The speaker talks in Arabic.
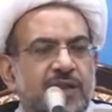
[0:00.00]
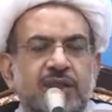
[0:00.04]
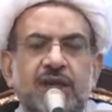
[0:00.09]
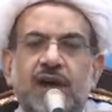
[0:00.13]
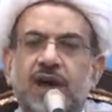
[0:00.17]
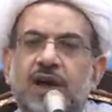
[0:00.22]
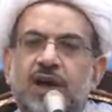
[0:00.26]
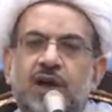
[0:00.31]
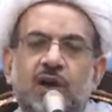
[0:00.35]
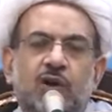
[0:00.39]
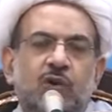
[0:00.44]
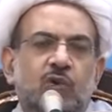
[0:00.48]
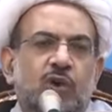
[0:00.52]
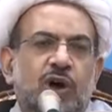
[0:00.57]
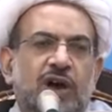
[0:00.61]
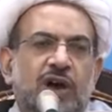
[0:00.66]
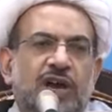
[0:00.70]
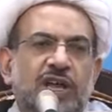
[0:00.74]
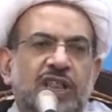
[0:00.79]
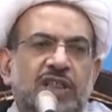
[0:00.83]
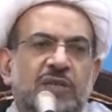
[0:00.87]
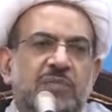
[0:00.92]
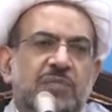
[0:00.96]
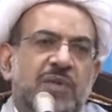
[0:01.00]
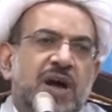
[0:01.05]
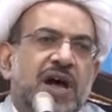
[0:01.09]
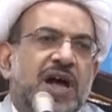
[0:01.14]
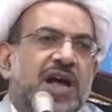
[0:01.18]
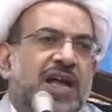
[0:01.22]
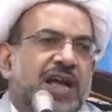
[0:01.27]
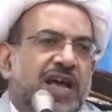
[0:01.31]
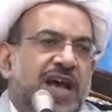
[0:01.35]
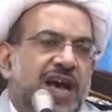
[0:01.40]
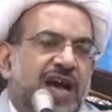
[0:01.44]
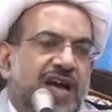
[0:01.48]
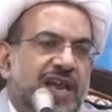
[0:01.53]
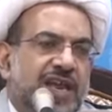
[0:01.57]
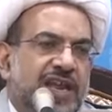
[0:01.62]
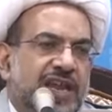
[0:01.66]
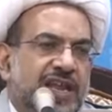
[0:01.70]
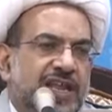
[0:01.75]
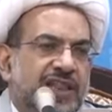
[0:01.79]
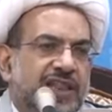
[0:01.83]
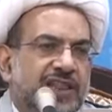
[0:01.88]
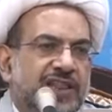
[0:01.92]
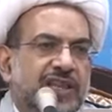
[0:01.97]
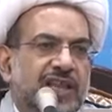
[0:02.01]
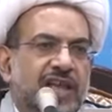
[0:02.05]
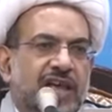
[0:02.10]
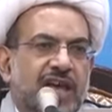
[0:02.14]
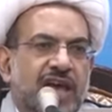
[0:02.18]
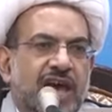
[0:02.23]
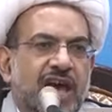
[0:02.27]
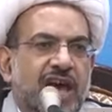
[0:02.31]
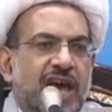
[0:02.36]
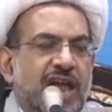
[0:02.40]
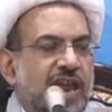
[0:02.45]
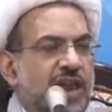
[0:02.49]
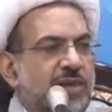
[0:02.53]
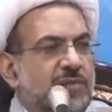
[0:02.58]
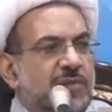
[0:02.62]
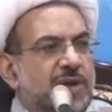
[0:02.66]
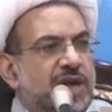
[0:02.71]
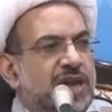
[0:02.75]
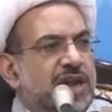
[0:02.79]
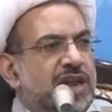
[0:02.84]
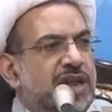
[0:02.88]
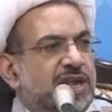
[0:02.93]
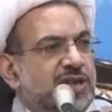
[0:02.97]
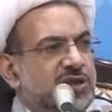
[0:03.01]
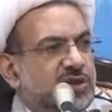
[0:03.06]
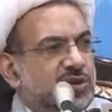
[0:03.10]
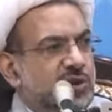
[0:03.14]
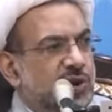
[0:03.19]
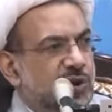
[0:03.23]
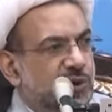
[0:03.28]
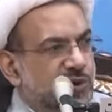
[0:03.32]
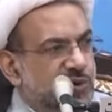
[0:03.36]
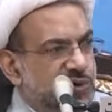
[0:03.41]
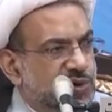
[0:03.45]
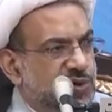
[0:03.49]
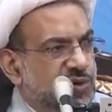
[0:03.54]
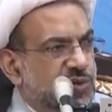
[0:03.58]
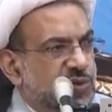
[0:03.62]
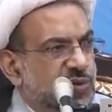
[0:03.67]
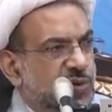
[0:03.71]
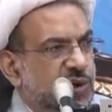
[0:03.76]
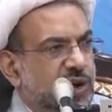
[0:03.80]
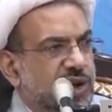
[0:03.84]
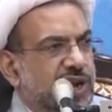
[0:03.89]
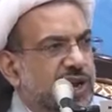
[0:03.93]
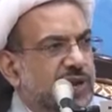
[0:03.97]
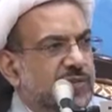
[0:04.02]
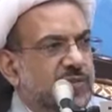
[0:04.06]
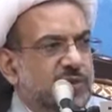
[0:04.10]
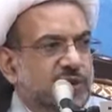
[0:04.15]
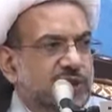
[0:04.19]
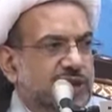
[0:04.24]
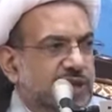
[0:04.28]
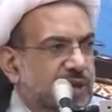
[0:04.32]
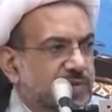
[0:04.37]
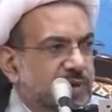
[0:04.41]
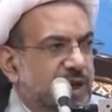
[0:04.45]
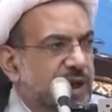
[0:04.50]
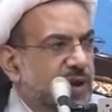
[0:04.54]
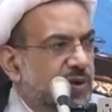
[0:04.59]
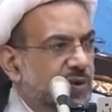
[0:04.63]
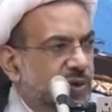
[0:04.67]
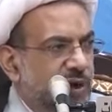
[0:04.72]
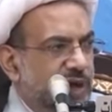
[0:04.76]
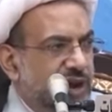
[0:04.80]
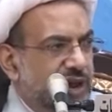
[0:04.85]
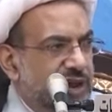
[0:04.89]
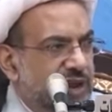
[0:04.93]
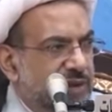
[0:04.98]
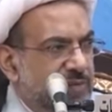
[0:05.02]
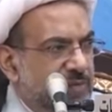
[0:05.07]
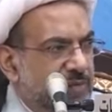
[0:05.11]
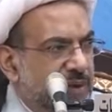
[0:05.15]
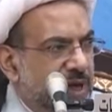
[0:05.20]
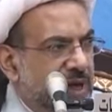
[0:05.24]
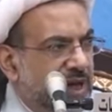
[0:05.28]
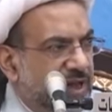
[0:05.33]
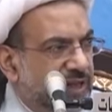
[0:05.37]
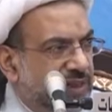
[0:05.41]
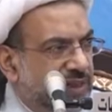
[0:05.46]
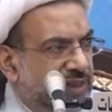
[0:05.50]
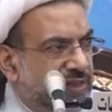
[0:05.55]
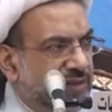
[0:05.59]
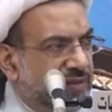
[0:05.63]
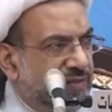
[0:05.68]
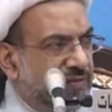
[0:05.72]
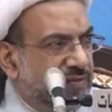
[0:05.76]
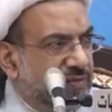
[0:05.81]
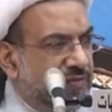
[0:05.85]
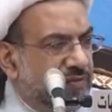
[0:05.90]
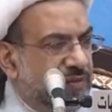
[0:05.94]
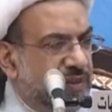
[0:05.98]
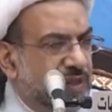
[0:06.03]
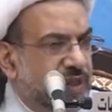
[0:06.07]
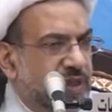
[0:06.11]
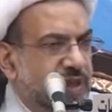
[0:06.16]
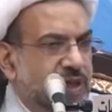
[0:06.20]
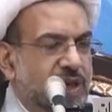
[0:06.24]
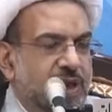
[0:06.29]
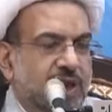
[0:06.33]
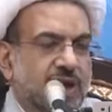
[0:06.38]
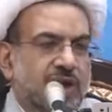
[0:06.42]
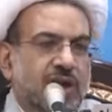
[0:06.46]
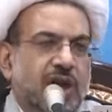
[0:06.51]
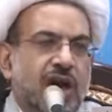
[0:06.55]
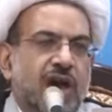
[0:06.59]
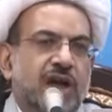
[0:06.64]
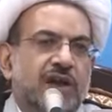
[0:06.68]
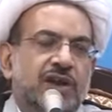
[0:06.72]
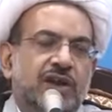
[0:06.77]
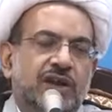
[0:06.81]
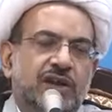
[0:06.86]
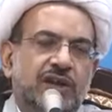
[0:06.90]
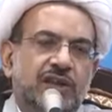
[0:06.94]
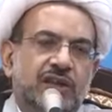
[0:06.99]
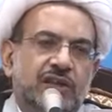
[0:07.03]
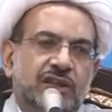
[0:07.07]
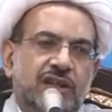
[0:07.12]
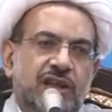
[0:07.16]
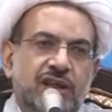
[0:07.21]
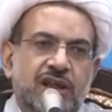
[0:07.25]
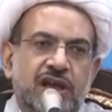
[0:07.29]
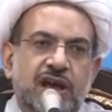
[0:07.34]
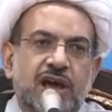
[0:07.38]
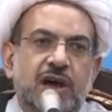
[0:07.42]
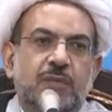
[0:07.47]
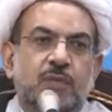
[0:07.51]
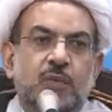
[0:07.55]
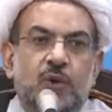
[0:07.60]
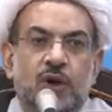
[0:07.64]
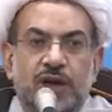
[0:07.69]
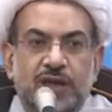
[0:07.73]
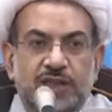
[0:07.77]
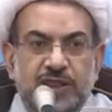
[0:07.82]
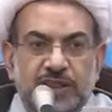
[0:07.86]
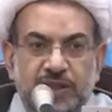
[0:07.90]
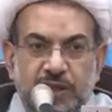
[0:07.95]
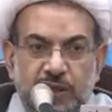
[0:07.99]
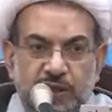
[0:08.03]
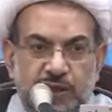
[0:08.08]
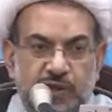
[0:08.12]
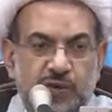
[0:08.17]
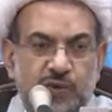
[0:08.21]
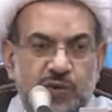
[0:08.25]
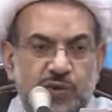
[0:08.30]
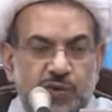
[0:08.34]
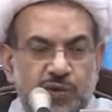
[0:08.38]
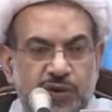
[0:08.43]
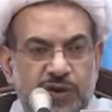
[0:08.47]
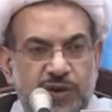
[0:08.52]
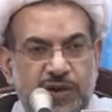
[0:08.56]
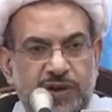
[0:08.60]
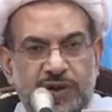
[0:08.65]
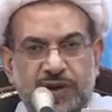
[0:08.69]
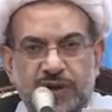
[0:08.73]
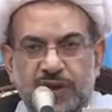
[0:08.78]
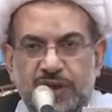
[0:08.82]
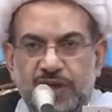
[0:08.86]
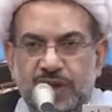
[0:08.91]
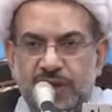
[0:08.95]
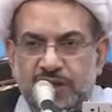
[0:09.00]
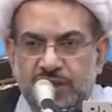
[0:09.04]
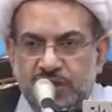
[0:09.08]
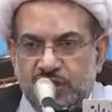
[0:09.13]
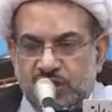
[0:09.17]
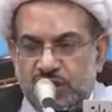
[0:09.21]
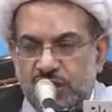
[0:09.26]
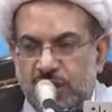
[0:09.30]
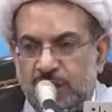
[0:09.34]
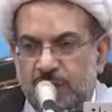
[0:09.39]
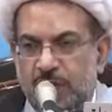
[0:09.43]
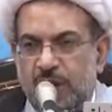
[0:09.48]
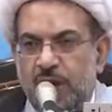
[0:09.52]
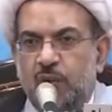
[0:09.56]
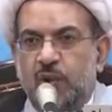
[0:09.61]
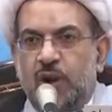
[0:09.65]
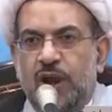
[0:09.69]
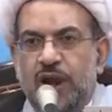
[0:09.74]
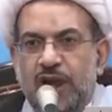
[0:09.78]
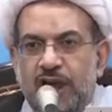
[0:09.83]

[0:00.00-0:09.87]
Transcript: ذاك الوقت ما كانت المنهج الاصولي متبلورا بعد كان عندنا محدثون جمعوا